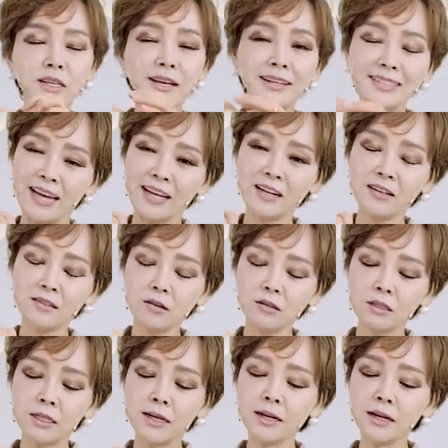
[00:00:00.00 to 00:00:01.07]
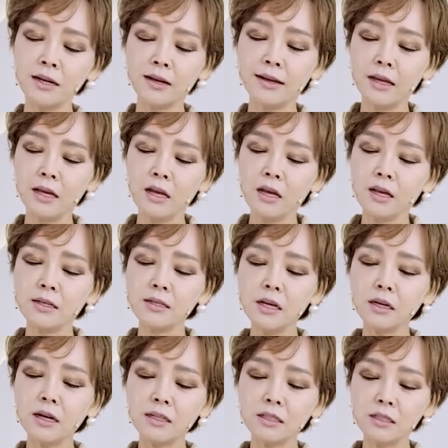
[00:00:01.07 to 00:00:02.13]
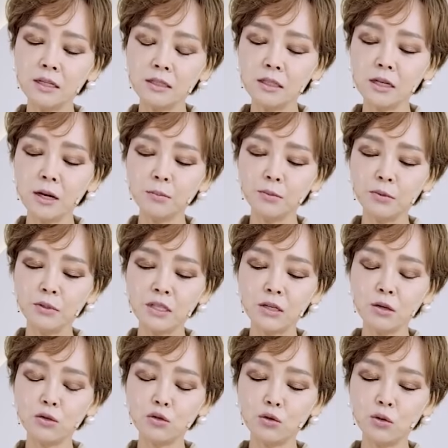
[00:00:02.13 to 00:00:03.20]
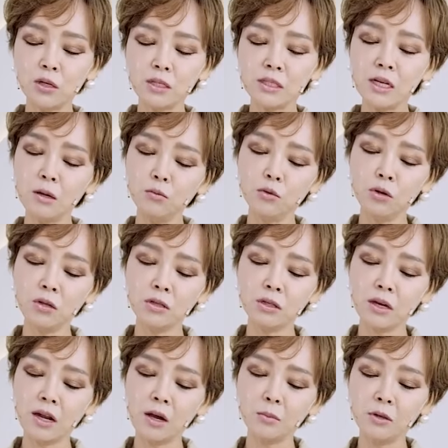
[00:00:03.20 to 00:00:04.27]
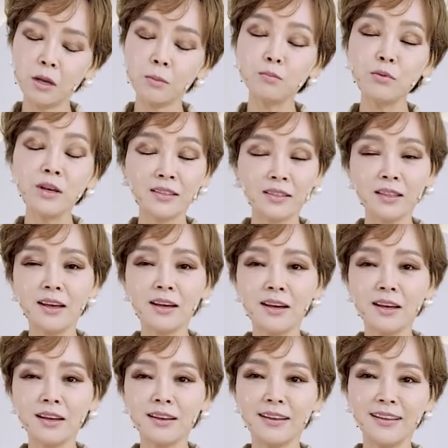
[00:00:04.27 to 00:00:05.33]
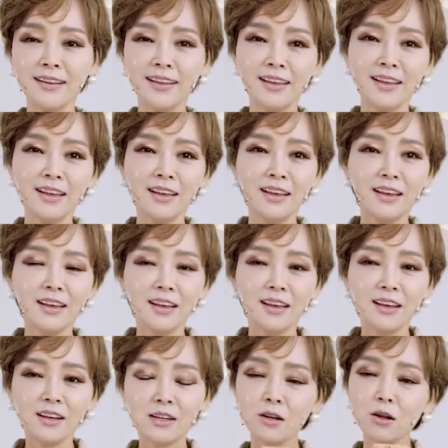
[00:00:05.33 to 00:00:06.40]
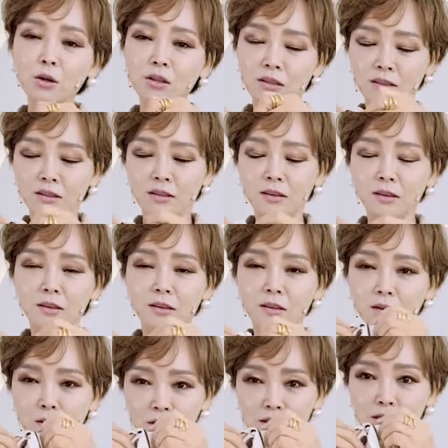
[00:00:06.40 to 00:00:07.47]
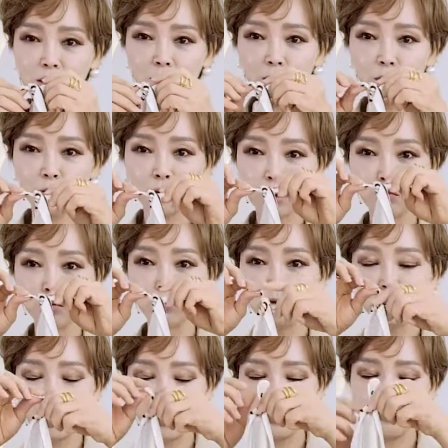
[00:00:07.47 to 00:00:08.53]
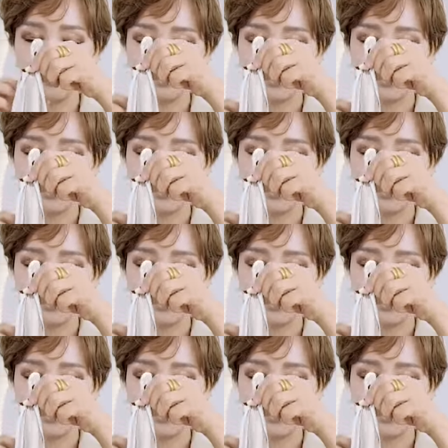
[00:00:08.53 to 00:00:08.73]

제가 잘하는 것, 제가 이제까지의 스카프 시연 중에 참 우리 언니들 하면 예쁘겠다, 그런 스카프에 이렇게 묶으세요.